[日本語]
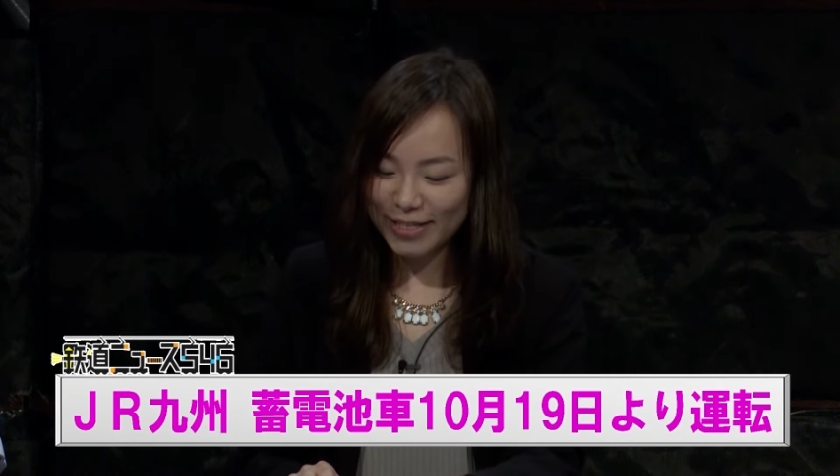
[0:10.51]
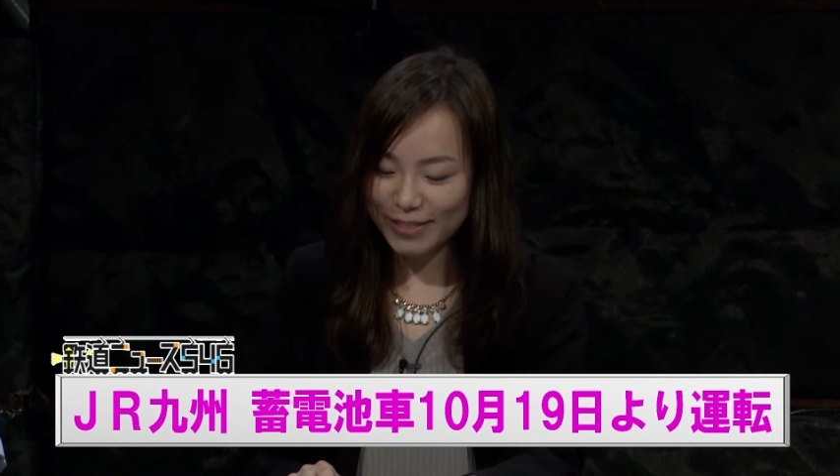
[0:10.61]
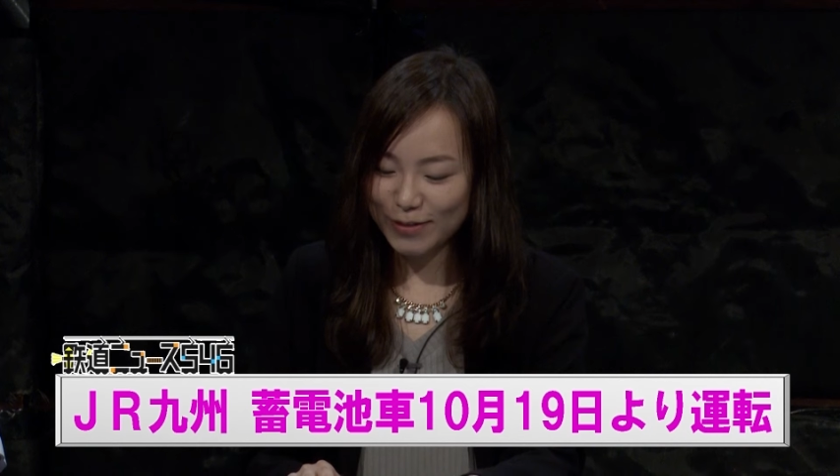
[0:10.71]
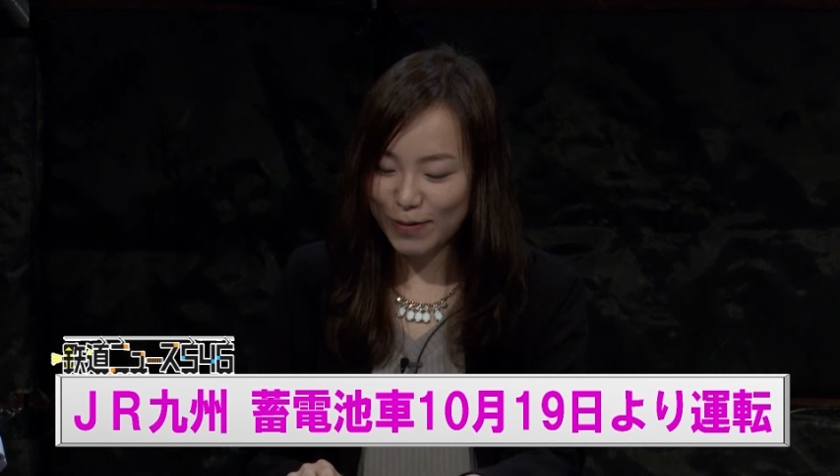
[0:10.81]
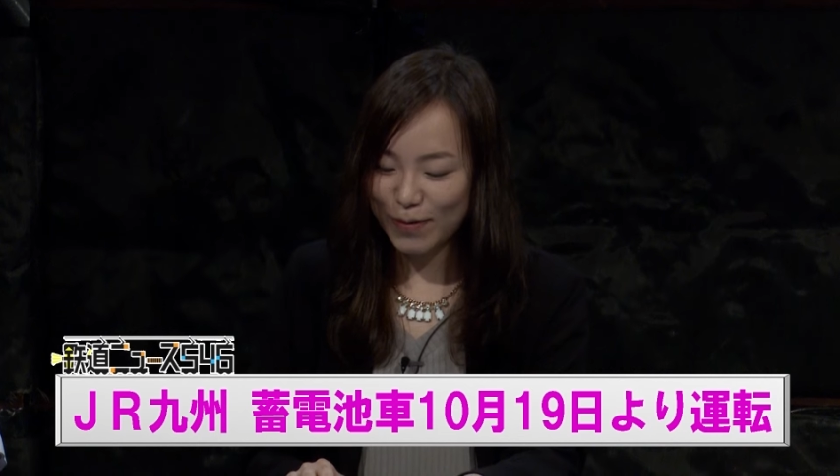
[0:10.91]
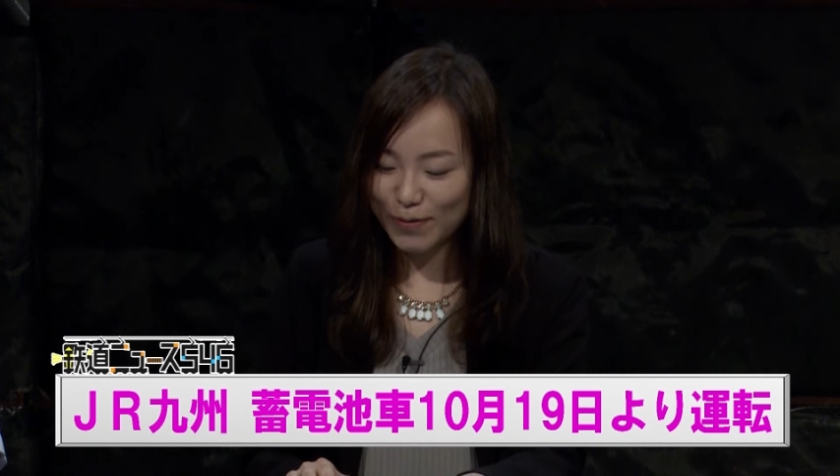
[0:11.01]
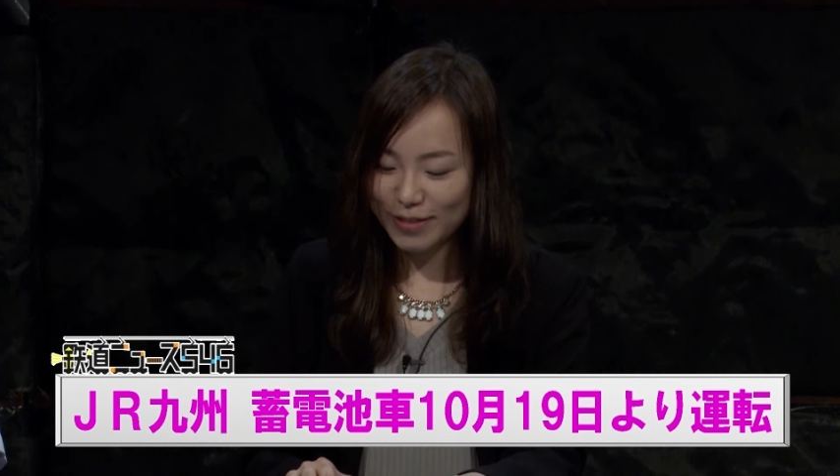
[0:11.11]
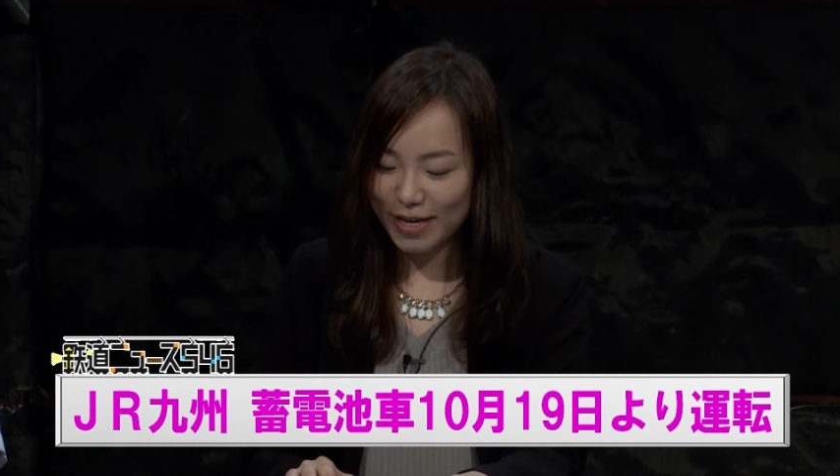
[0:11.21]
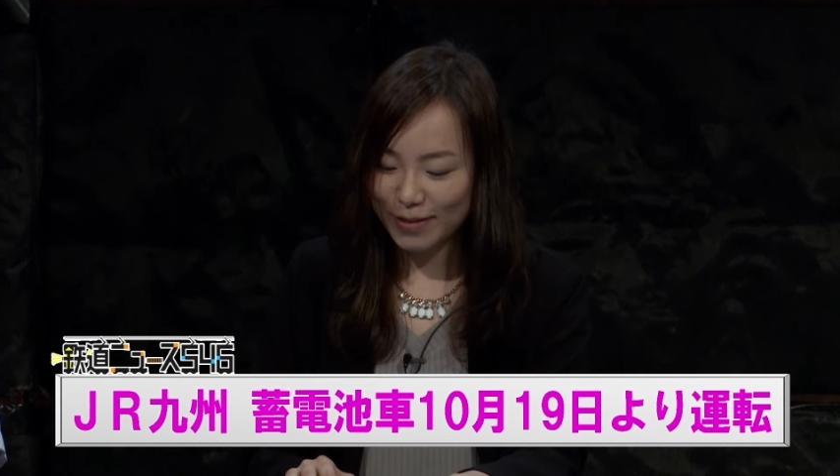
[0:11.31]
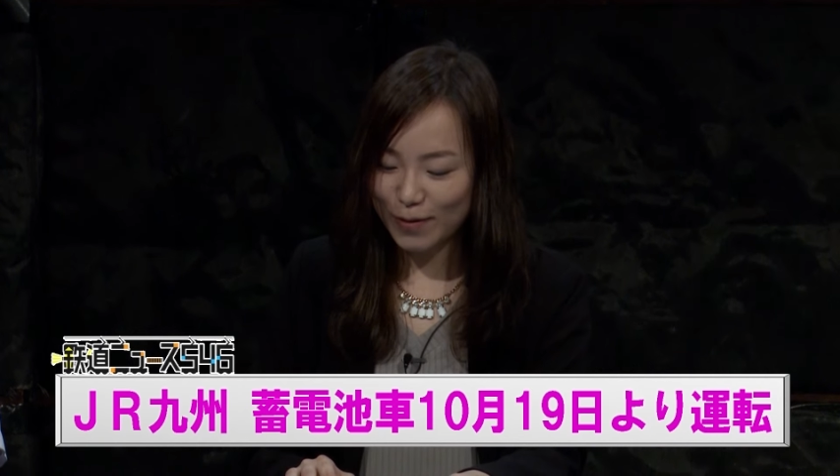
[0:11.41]
筑豊
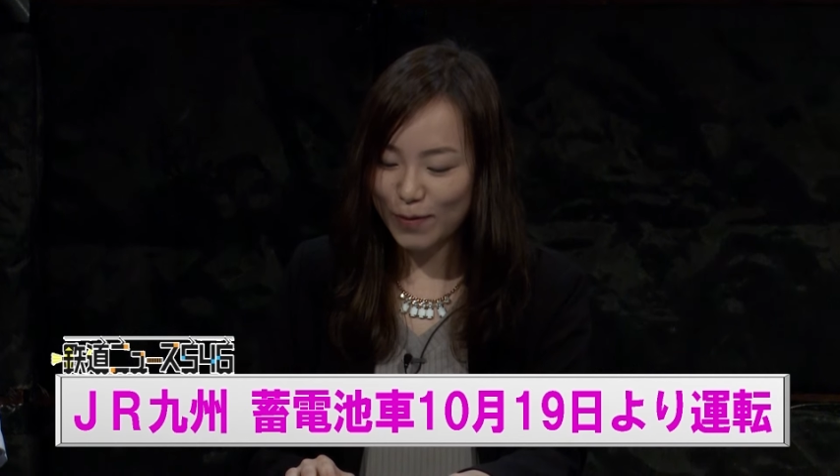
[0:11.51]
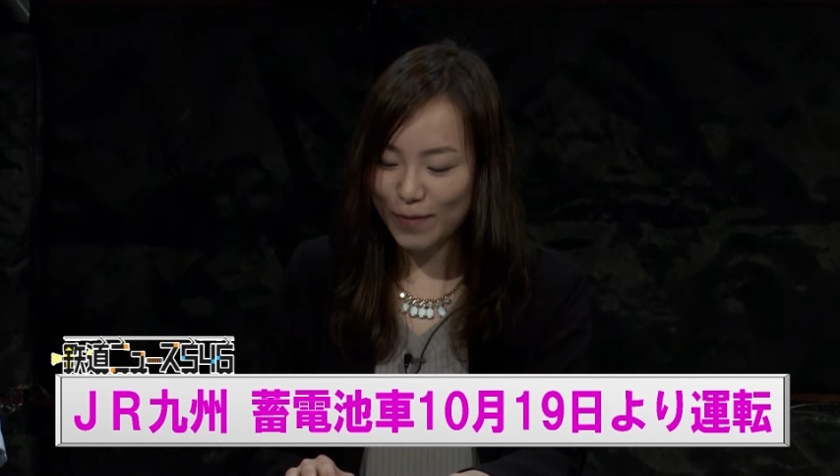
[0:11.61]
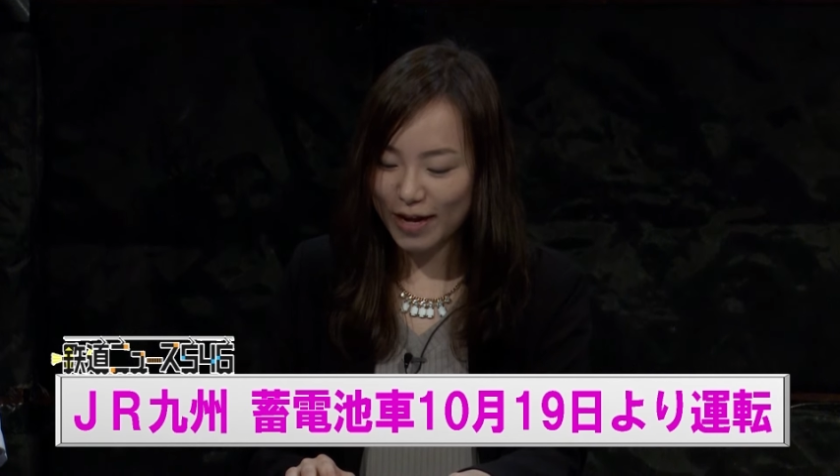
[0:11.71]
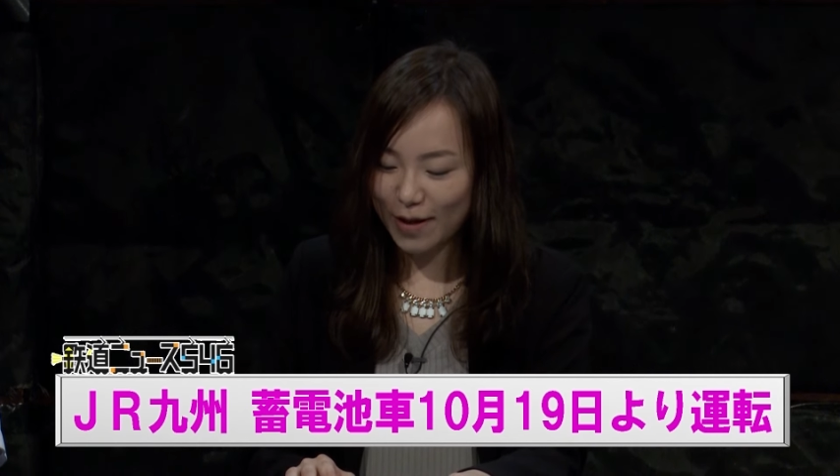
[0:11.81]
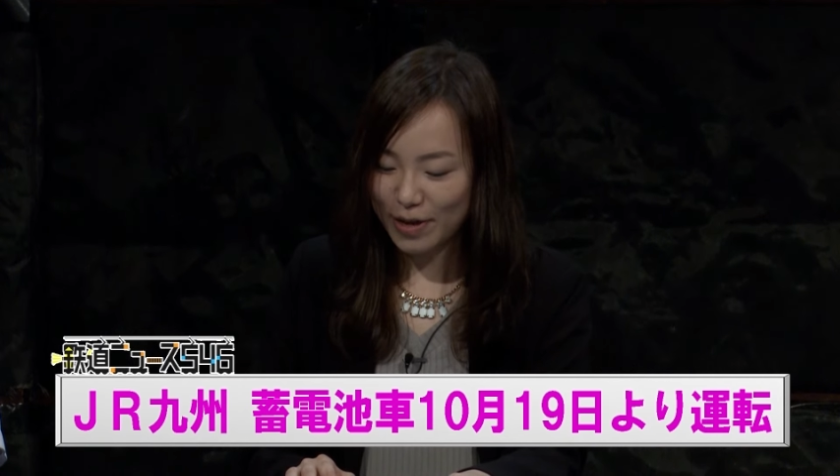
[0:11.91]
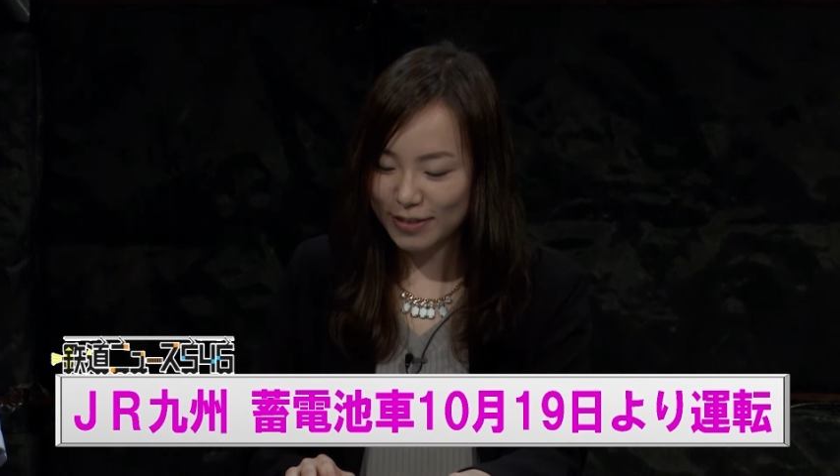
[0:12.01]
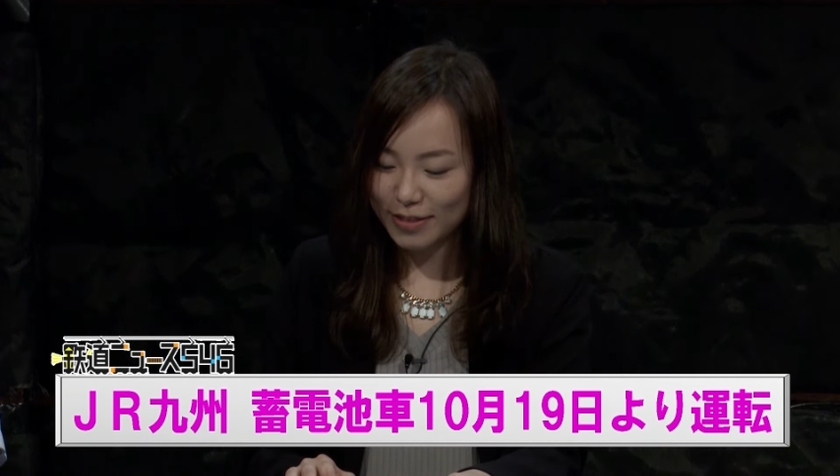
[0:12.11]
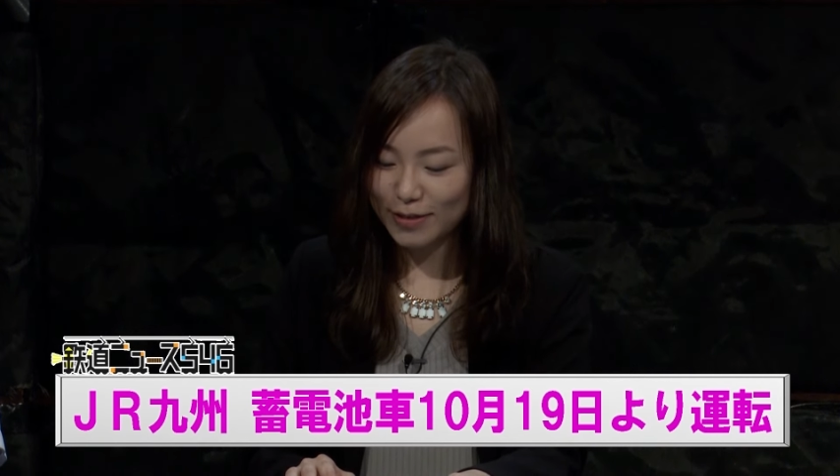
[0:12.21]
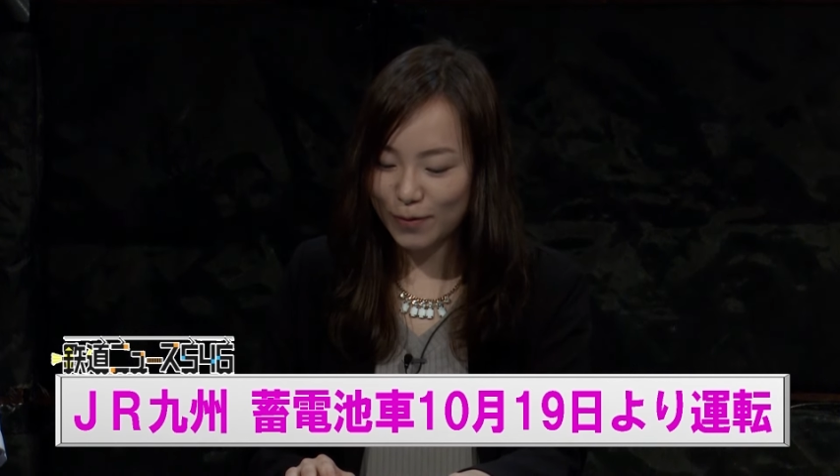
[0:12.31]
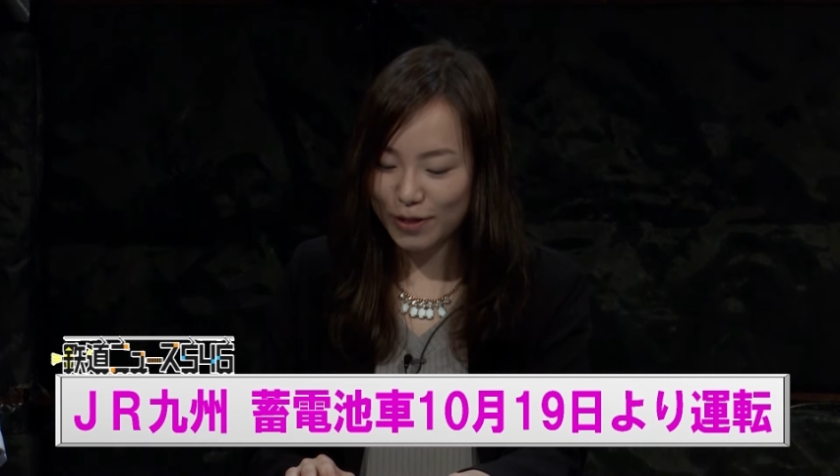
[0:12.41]
本線の若松